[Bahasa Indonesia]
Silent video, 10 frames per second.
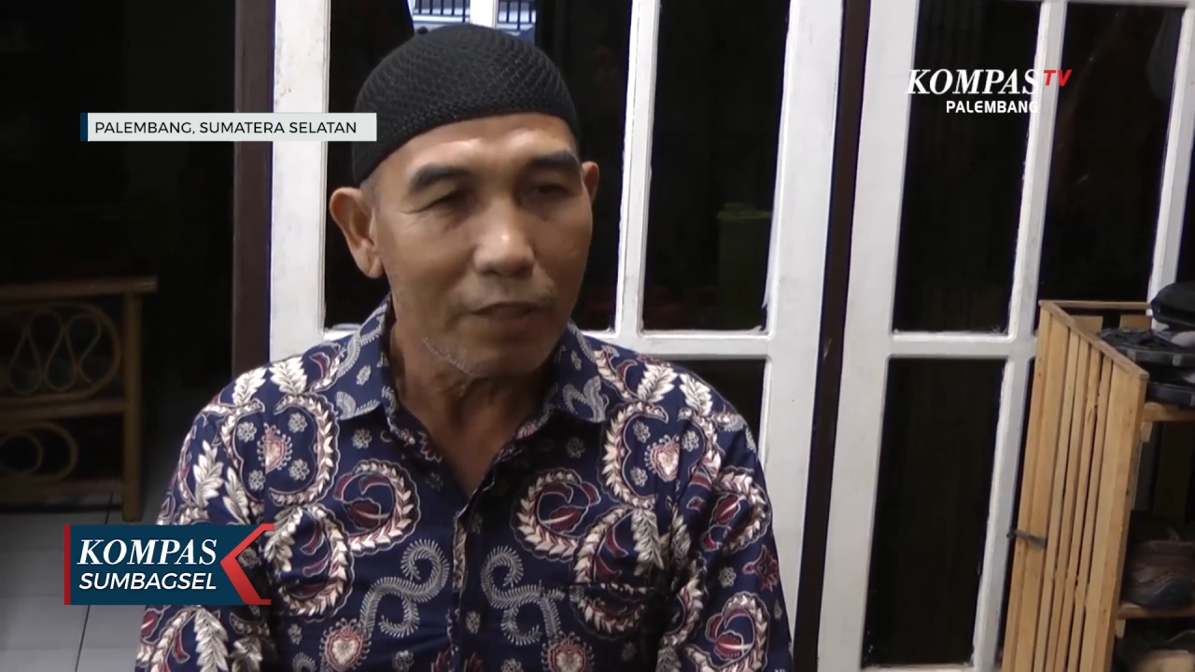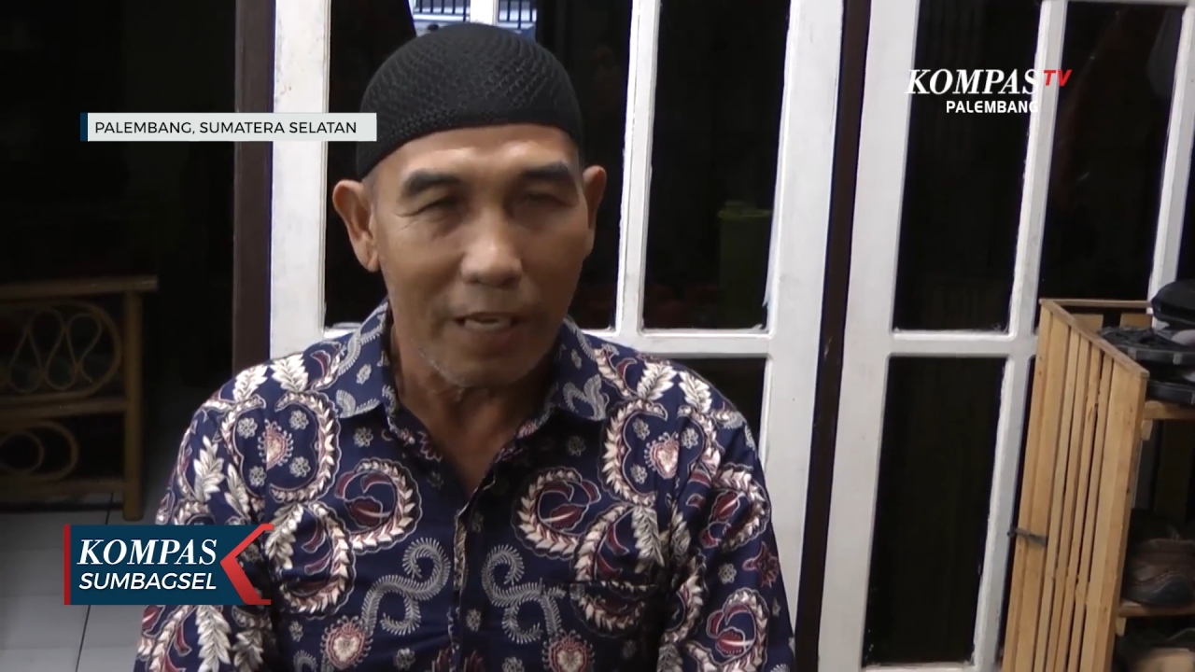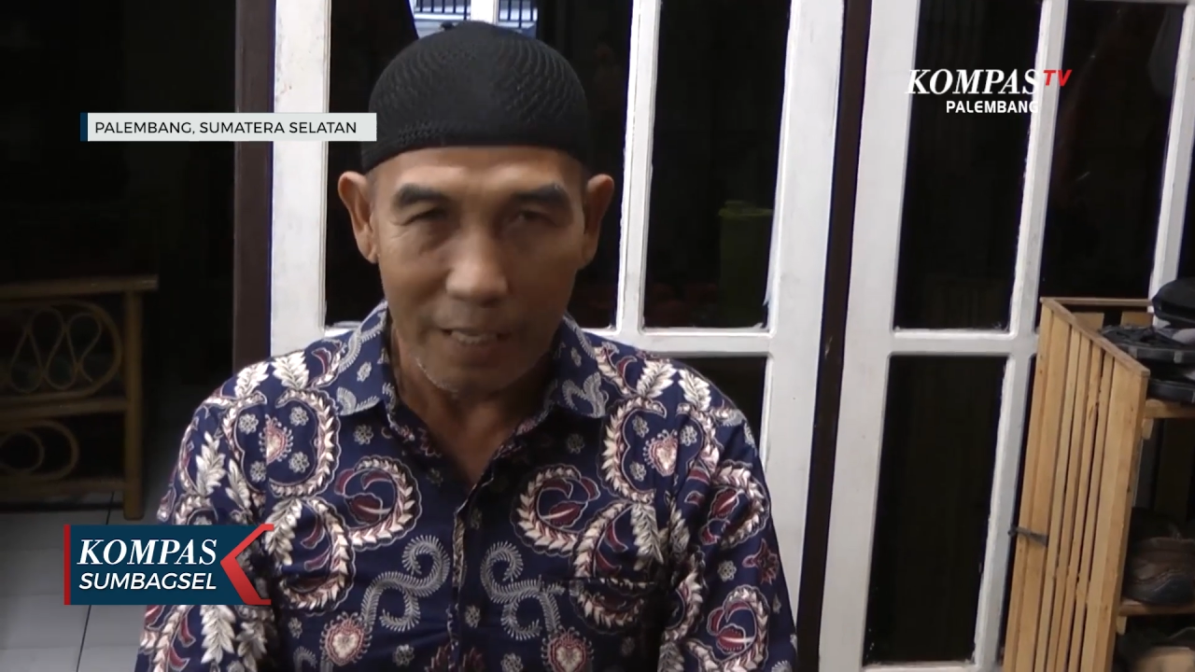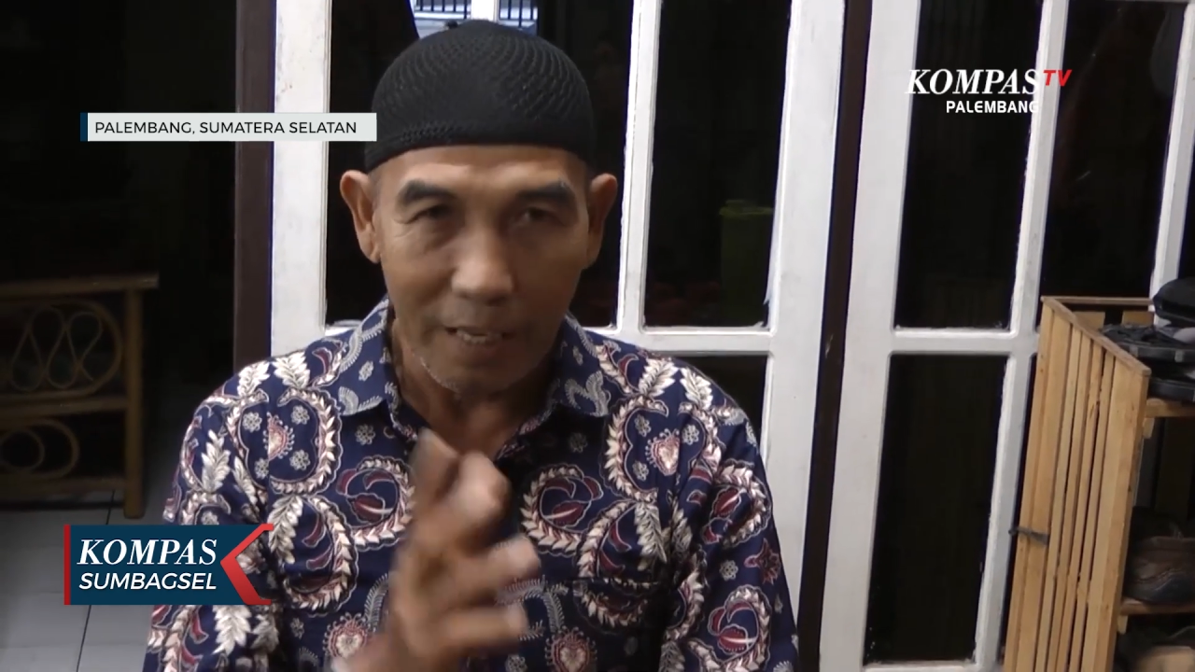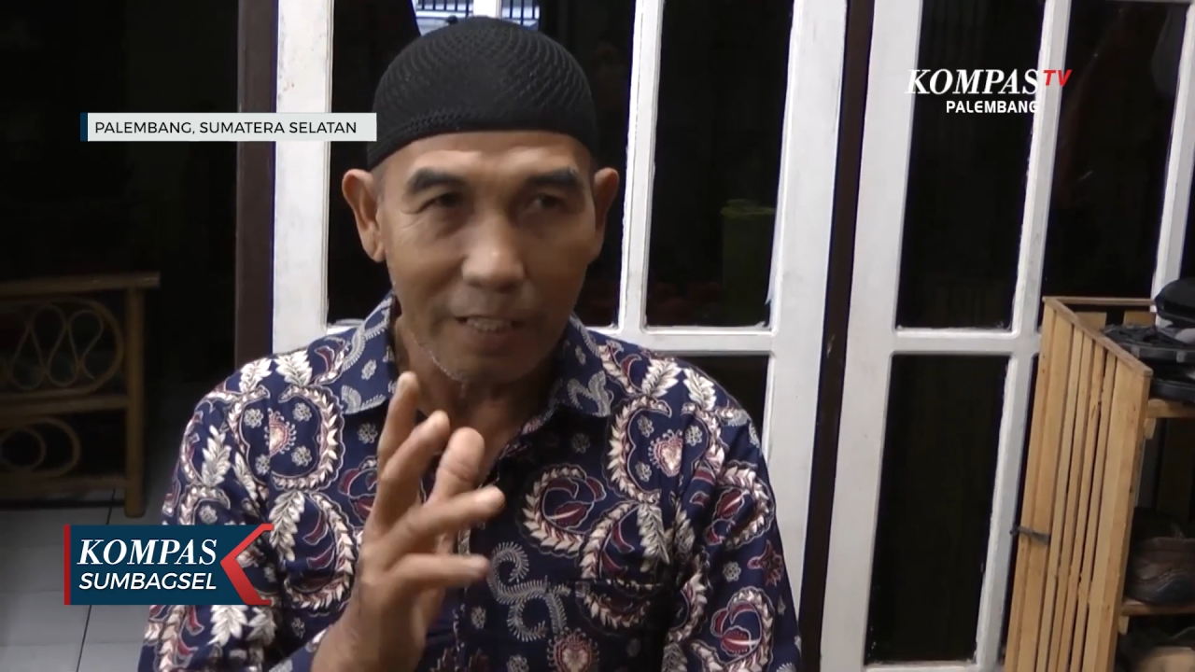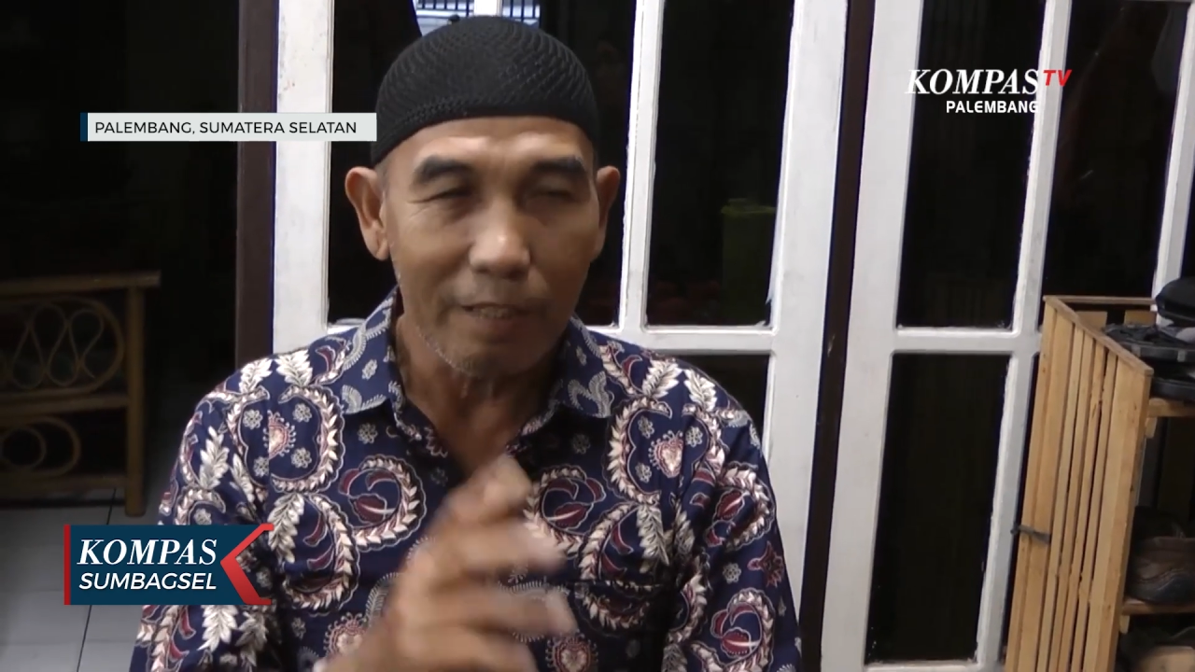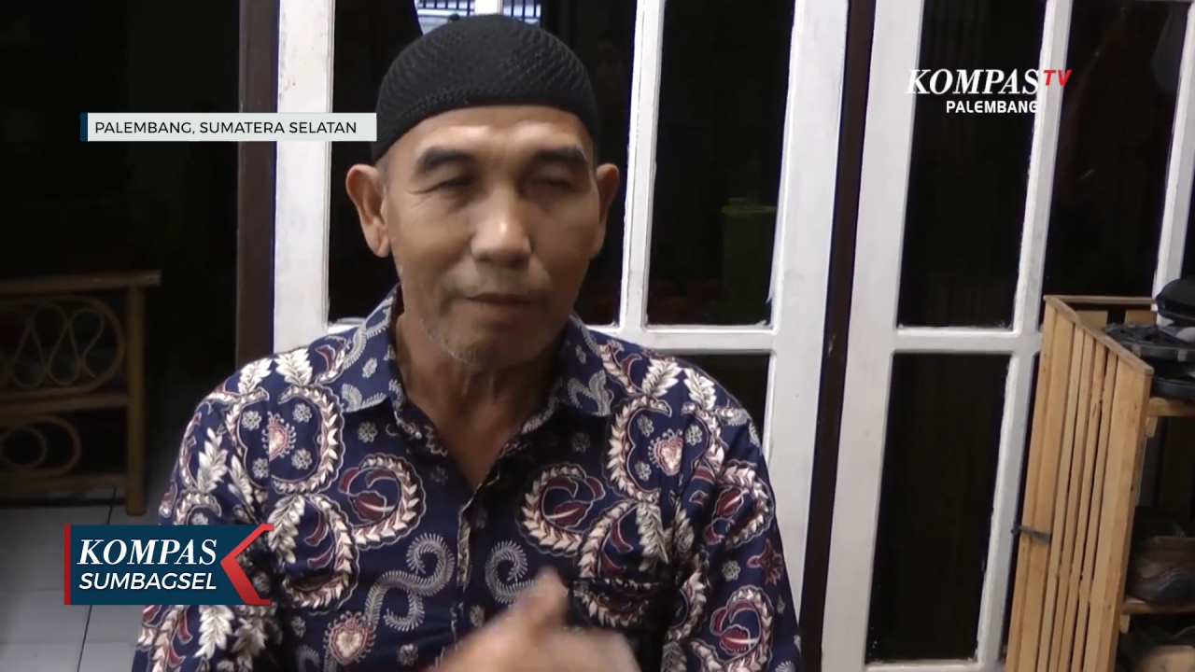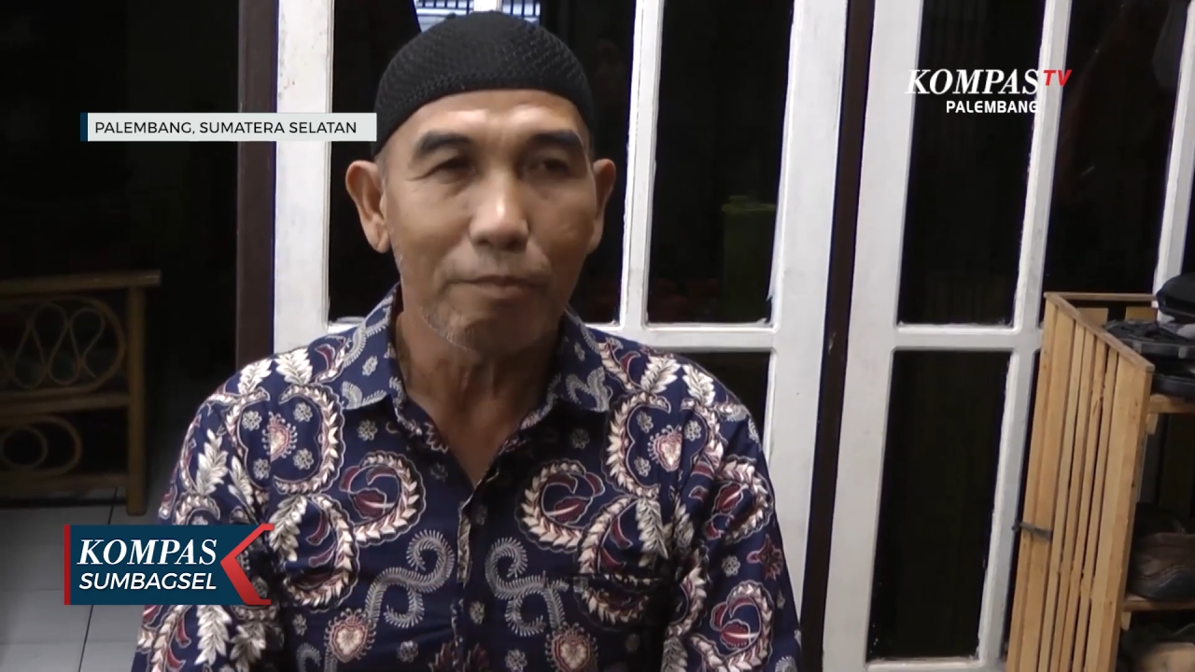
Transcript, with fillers: dengar dari